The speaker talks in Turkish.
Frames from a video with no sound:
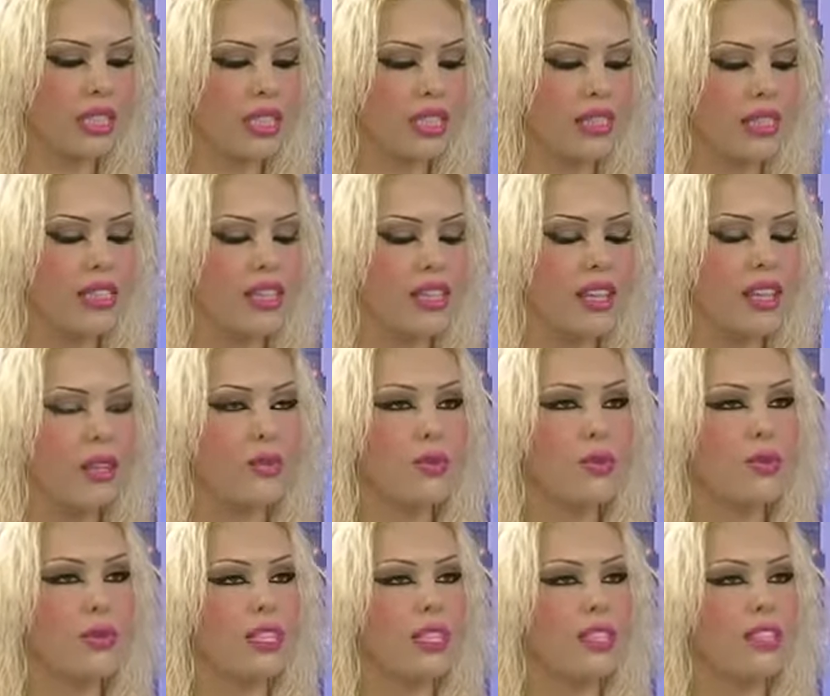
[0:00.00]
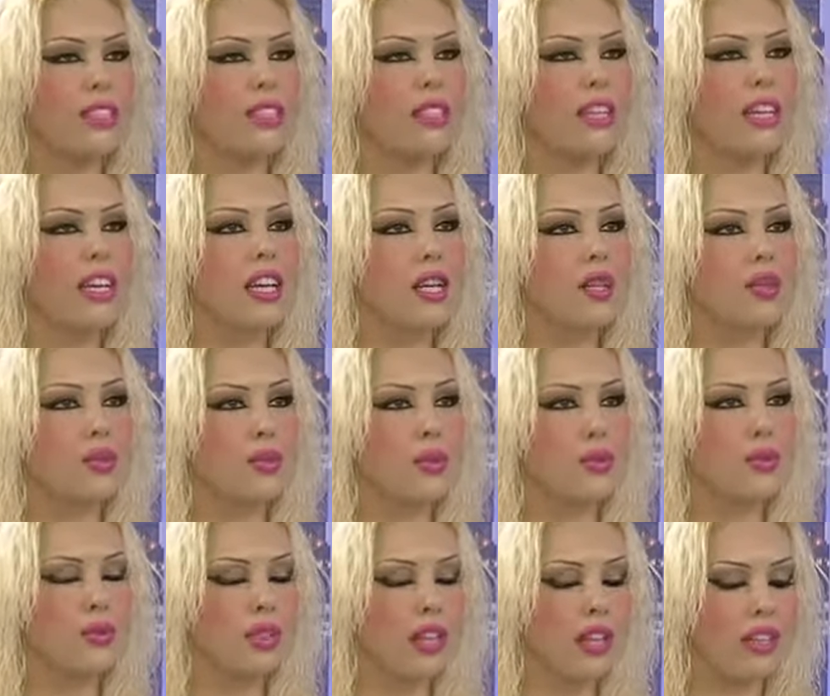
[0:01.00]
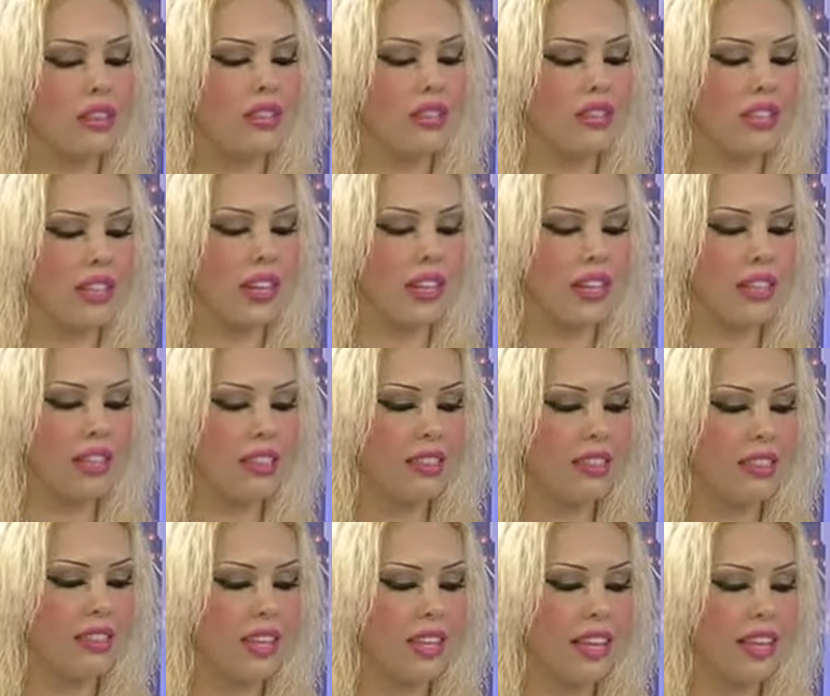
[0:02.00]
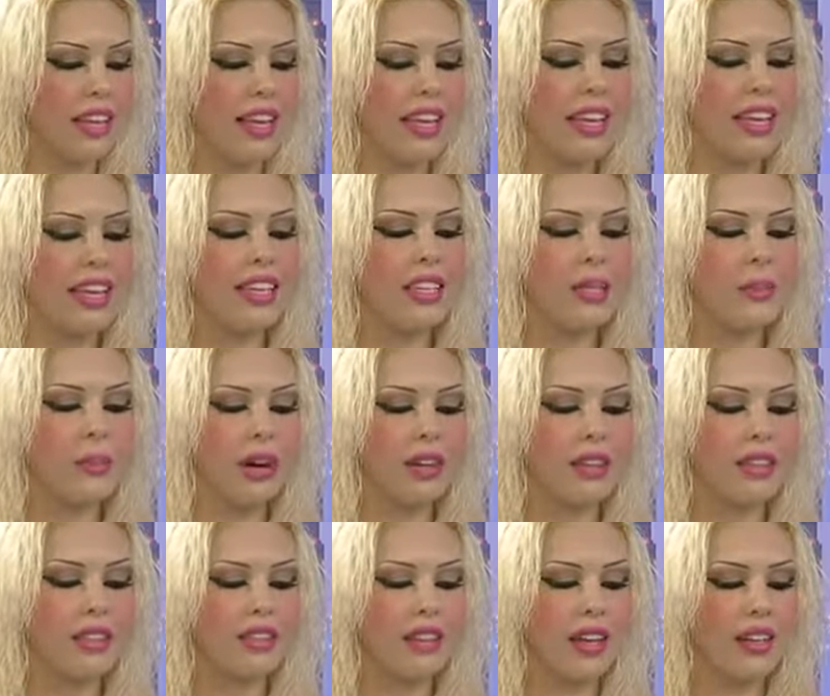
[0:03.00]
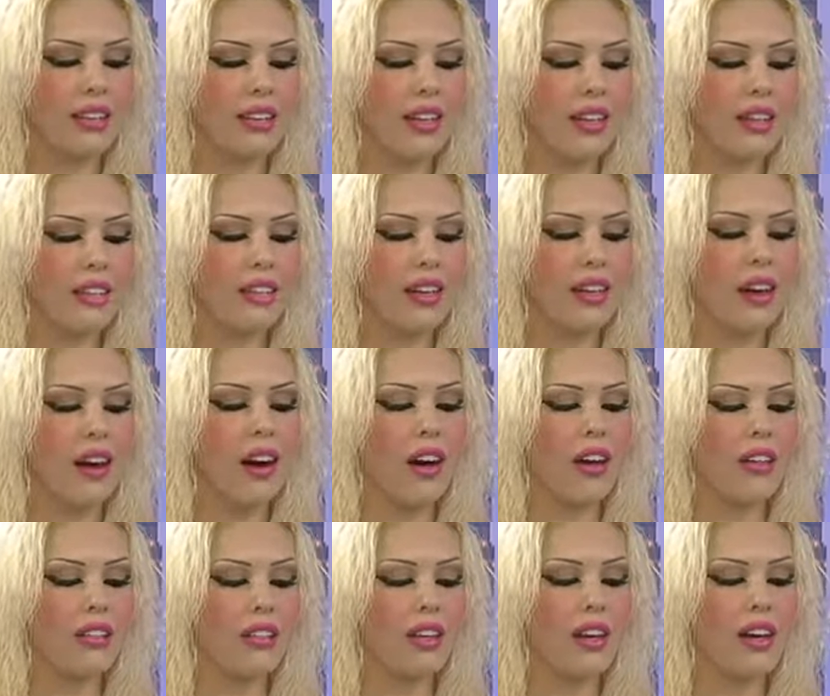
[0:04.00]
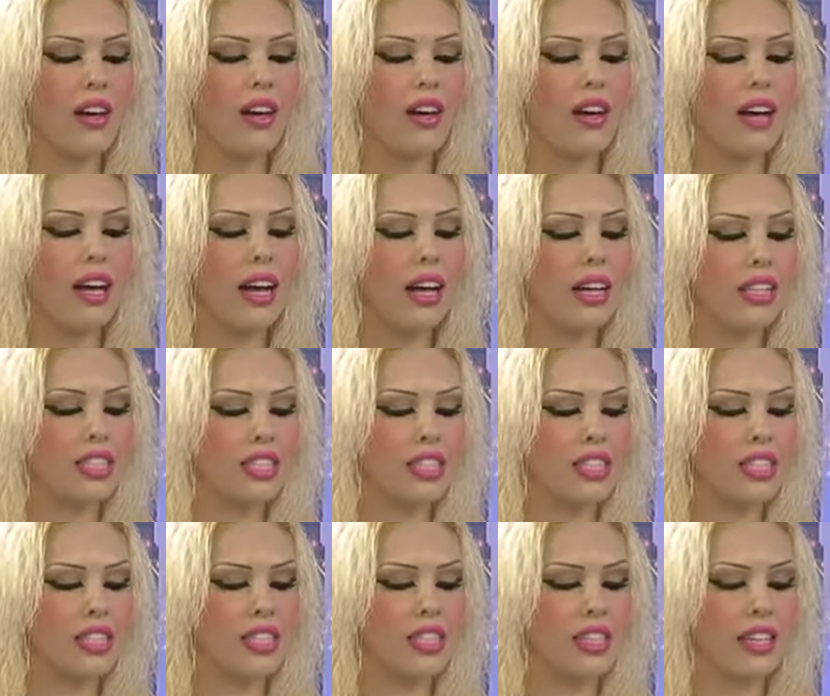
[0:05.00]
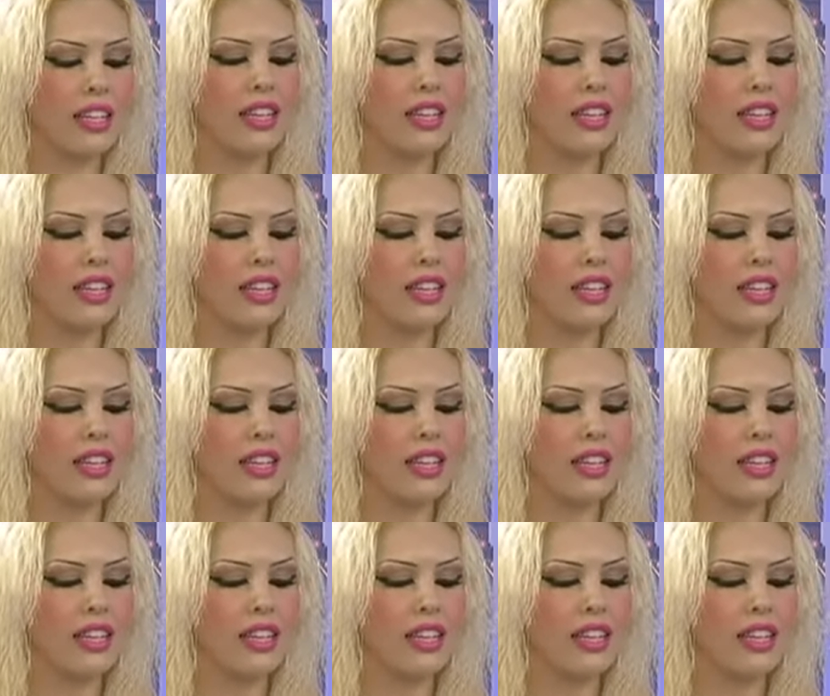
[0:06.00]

Nisa suresi 136. ayet. Ey iman edenler! Allah'a, elçisine,